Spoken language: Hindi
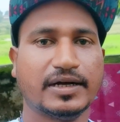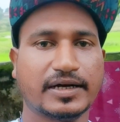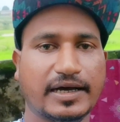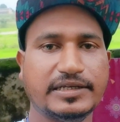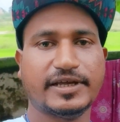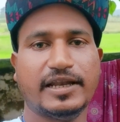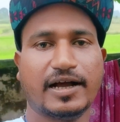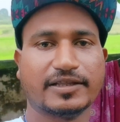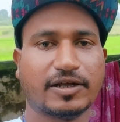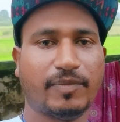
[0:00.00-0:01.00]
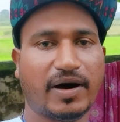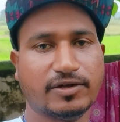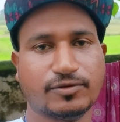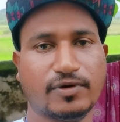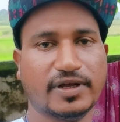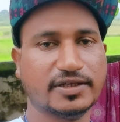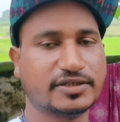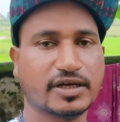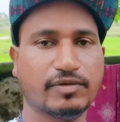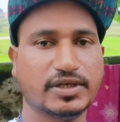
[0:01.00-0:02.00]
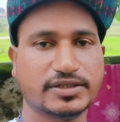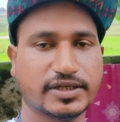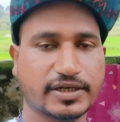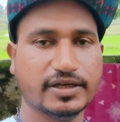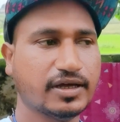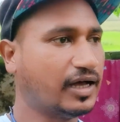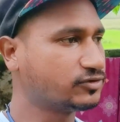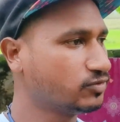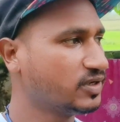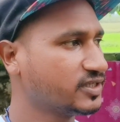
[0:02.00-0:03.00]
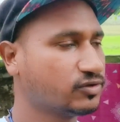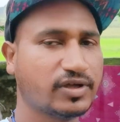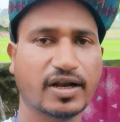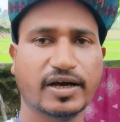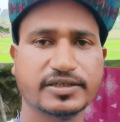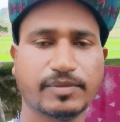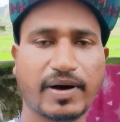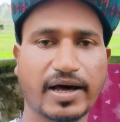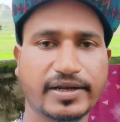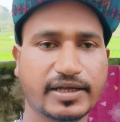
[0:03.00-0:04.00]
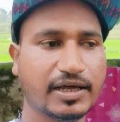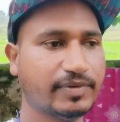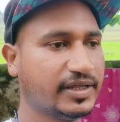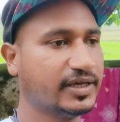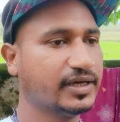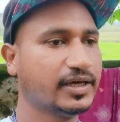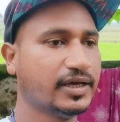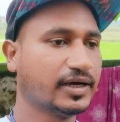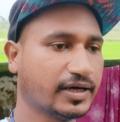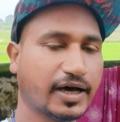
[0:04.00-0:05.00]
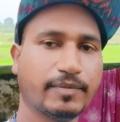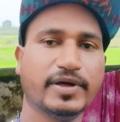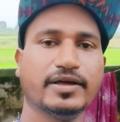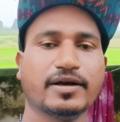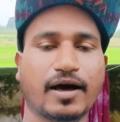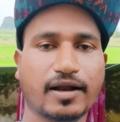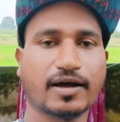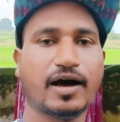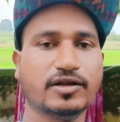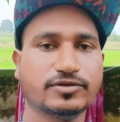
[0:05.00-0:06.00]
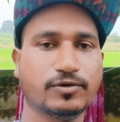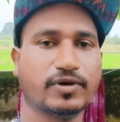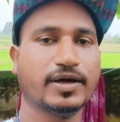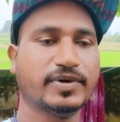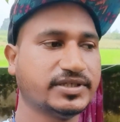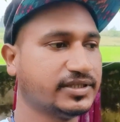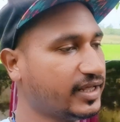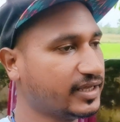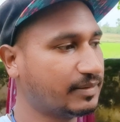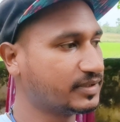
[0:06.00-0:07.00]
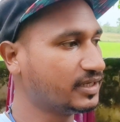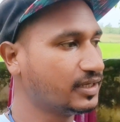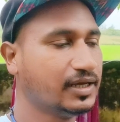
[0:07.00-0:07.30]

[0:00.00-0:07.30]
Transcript: कल से ही लगातार बारिश हो रही है जिसकी वजह से कि आज सुबह से तो यार घर से बाहर निकले भी नहीं है घर में खाना खा रहे सो रहे हैं बस इतना ही काम था